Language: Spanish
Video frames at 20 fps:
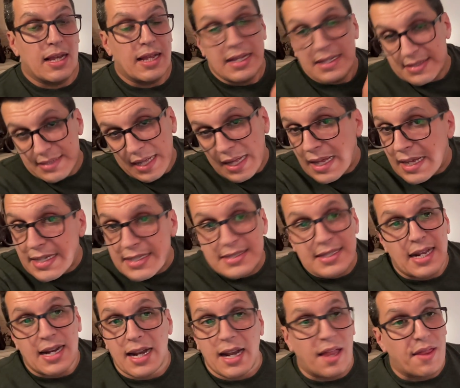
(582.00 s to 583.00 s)
esta,
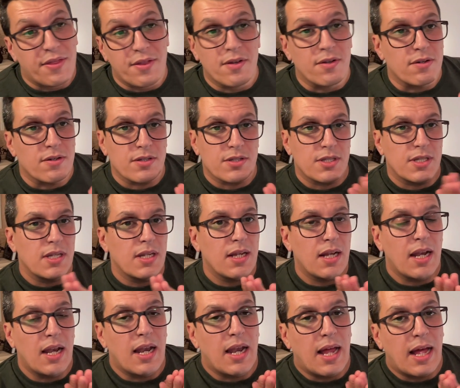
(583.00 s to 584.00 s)
esta relación.
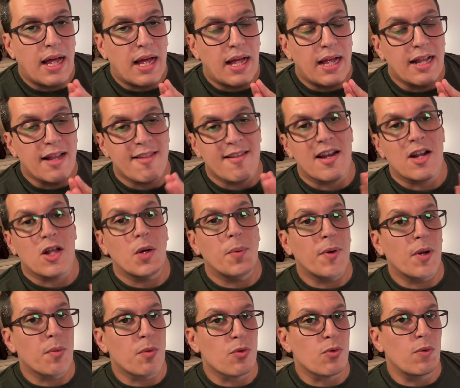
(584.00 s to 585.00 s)
el
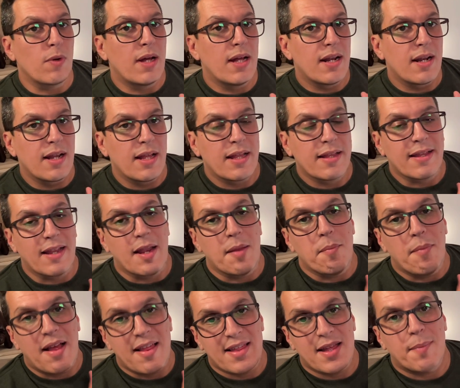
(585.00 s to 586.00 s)
sarcómero muscular tiene
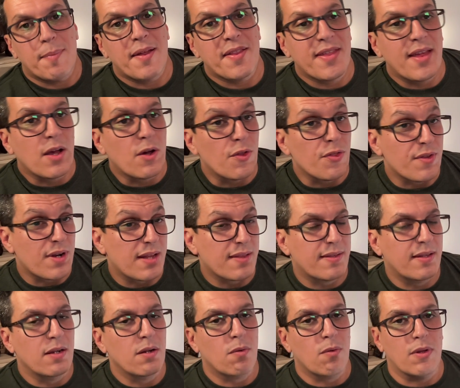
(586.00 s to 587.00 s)
más capacidad
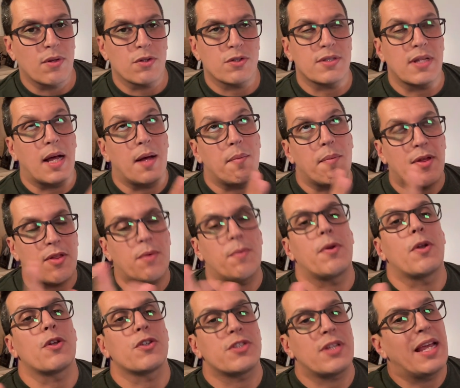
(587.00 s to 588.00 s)
contráctil cuando está más o
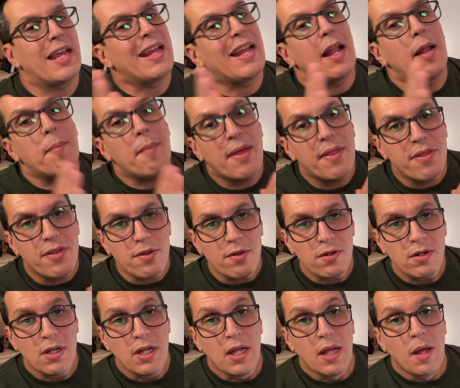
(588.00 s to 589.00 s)
menos en el
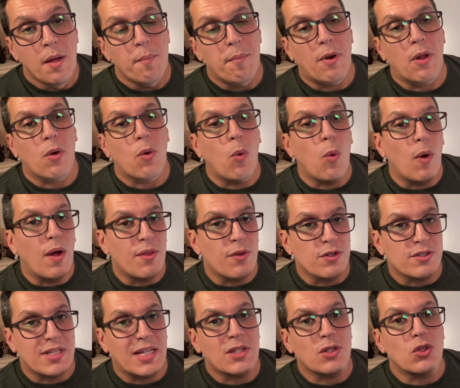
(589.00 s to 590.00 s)
medio, pero cuando
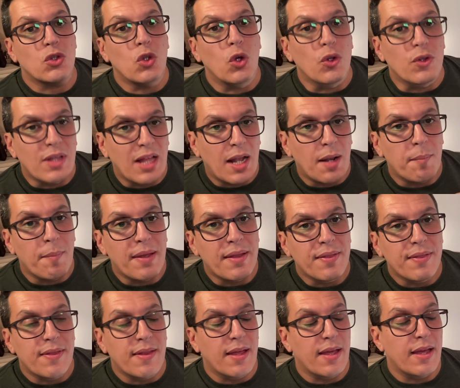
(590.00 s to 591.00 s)
está
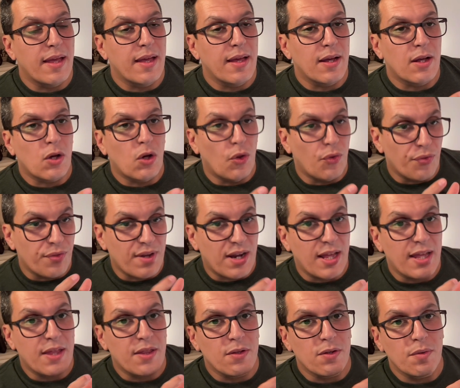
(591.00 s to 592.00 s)
totalmente
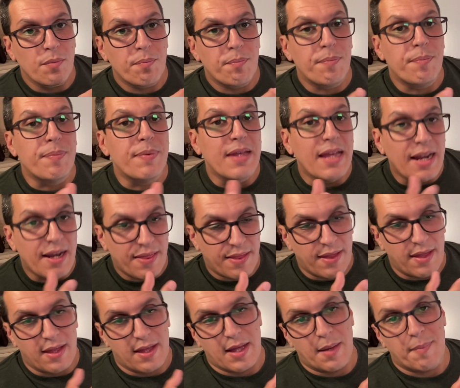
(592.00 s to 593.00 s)
contraído,
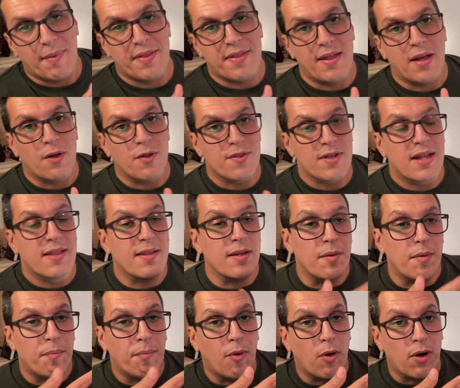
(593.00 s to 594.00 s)
pierde capacidad
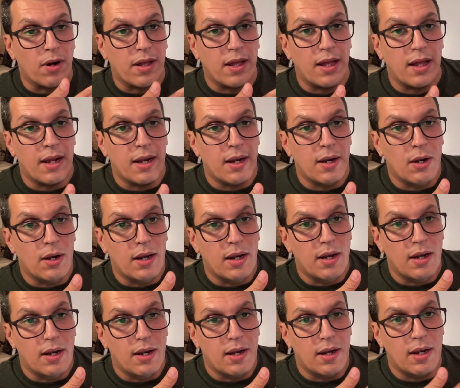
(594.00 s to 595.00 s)
contráctil porque
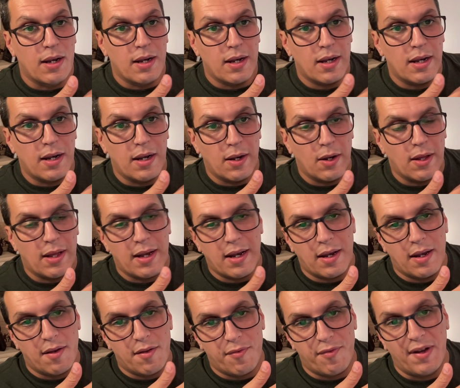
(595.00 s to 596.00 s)

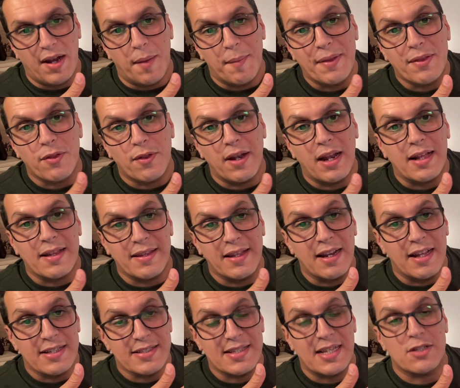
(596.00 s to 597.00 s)
el, filamento de la
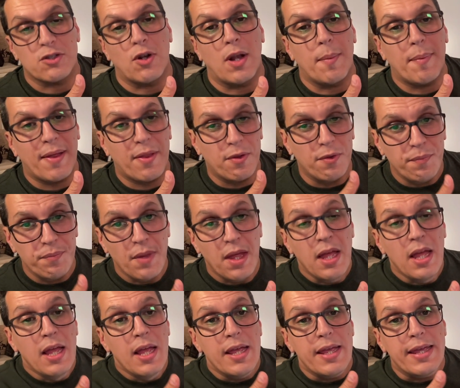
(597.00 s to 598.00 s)
actina está solapado
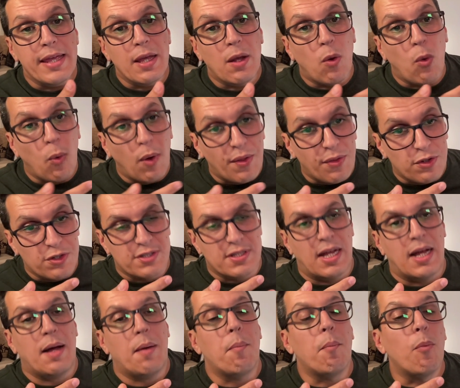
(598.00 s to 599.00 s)
y cuando
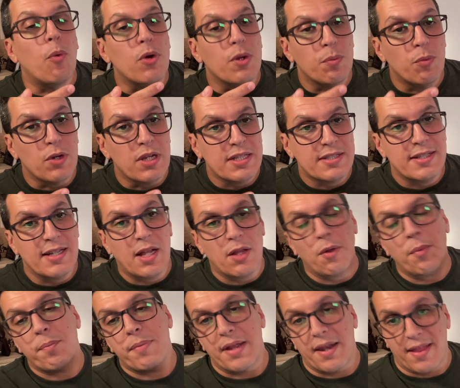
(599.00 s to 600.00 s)
está muy muy
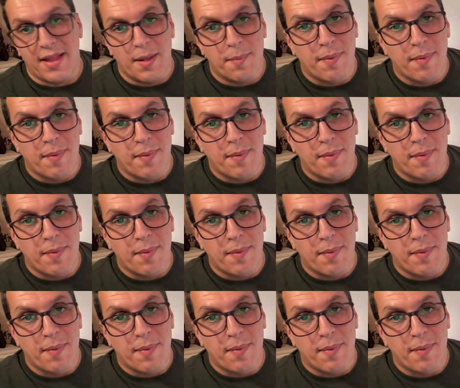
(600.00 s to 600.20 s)
estirado pierde